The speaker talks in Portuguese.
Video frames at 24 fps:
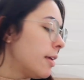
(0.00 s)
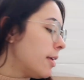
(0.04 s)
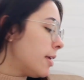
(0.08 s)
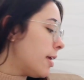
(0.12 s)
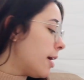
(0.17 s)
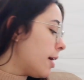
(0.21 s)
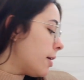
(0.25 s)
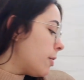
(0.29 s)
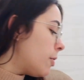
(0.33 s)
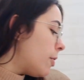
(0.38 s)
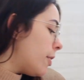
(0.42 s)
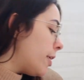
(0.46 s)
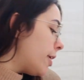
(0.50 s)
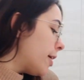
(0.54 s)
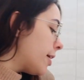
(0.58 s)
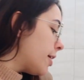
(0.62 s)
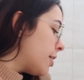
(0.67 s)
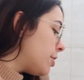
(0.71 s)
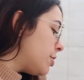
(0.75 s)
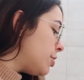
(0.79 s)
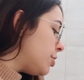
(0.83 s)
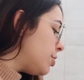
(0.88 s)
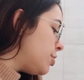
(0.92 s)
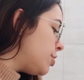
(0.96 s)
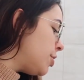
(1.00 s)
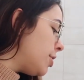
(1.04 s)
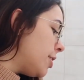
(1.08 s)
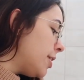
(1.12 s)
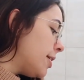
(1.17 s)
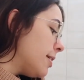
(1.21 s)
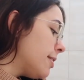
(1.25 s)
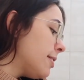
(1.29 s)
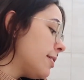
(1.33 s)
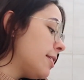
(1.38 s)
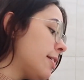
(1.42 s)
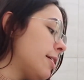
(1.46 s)
E agora que a gente
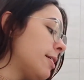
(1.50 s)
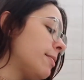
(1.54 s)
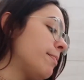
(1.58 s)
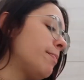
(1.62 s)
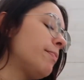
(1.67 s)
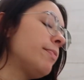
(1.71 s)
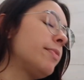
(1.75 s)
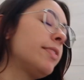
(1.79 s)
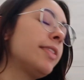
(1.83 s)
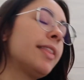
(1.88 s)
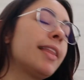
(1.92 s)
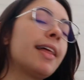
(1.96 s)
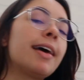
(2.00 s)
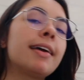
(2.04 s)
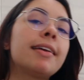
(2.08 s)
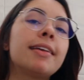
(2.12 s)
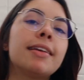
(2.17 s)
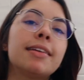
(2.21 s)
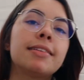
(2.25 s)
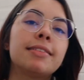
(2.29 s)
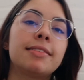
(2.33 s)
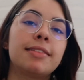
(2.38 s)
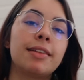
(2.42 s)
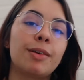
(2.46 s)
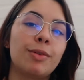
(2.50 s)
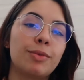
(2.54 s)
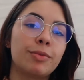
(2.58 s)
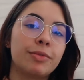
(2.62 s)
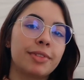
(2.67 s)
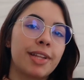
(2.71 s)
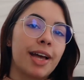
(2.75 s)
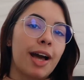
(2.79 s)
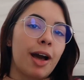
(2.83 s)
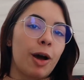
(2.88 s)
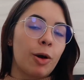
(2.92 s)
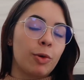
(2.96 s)
entra na questão
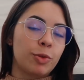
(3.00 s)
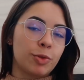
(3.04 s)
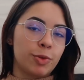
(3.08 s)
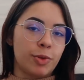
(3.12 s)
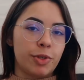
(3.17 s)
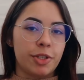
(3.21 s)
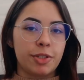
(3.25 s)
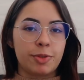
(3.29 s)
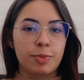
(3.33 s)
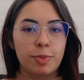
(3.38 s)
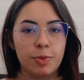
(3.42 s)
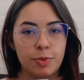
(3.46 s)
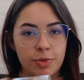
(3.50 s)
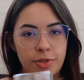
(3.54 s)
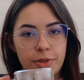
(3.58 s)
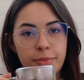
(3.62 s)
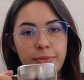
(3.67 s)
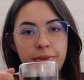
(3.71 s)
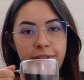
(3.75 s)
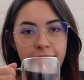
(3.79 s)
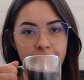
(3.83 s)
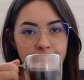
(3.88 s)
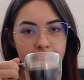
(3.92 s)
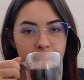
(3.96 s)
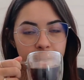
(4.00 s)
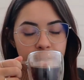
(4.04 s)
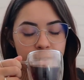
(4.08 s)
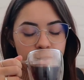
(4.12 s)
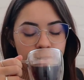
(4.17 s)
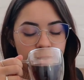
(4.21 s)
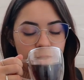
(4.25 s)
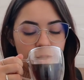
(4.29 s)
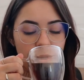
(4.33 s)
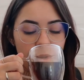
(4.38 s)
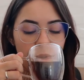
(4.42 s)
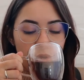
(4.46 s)
da
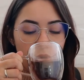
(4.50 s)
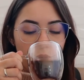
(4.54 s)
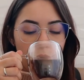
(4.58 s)
autorresponsabilidade.